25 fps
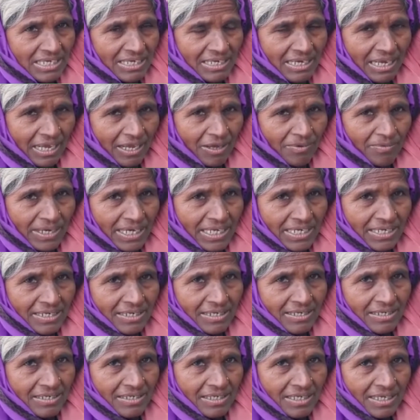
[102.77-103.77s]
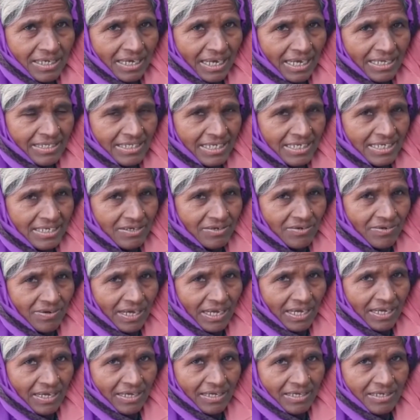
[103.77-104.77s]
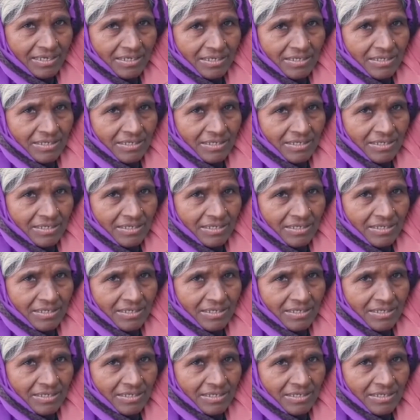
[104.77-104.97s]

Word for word: थे गाँव भर एक आध जमे को आकर